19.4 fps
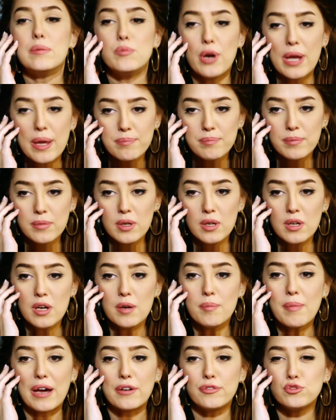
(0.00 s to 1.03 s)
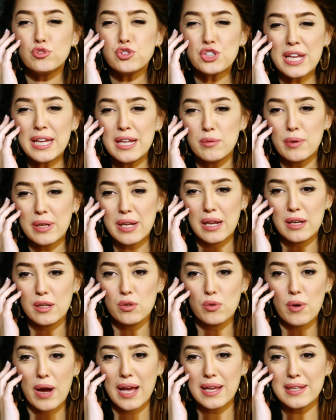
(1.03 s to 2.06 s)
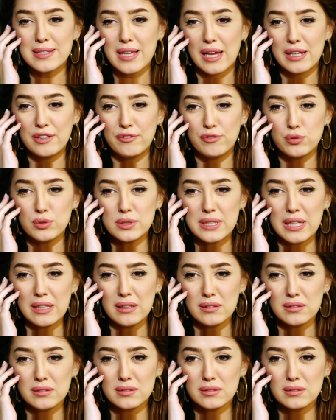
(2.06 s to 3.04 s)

المهم ما عرفتوش ايه الورق اللي هو عايز عليه فلوس ده